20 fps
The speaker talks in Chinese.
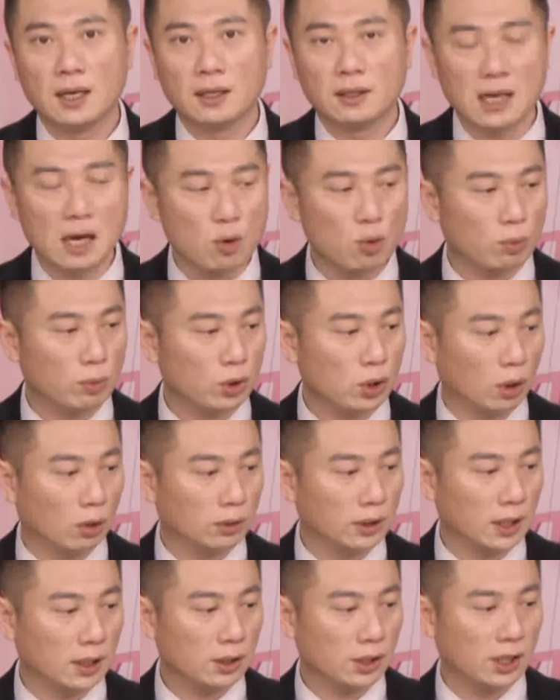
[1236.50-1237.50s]
那我们从
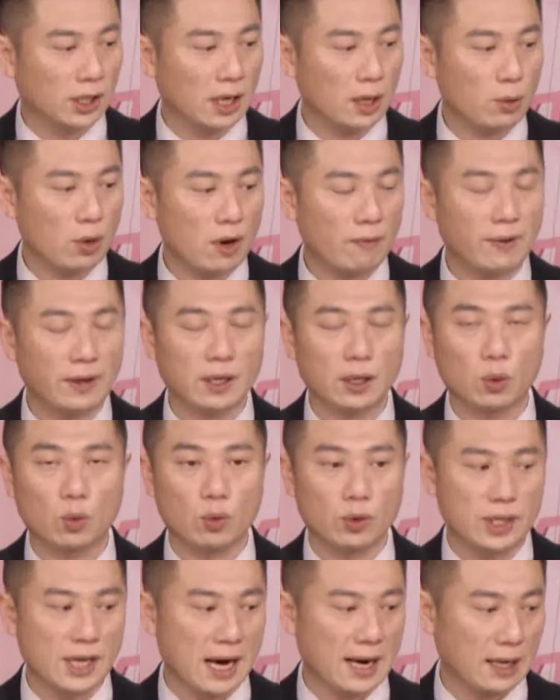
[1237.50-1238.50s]
呢十二月份的
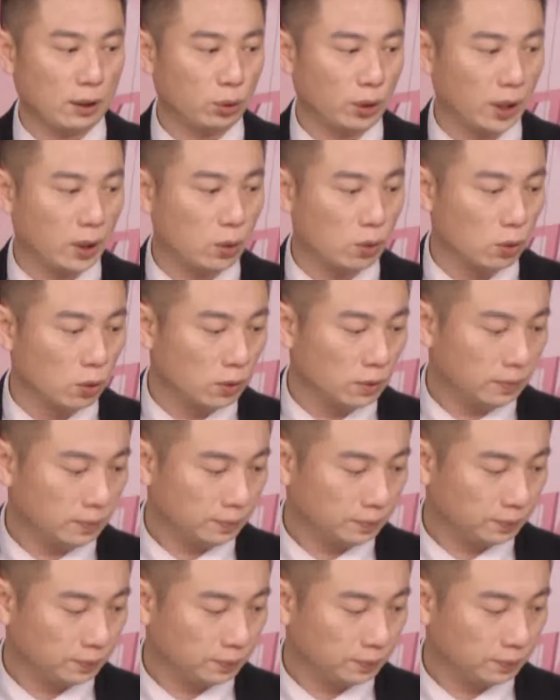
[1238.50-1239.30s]
股价来推估，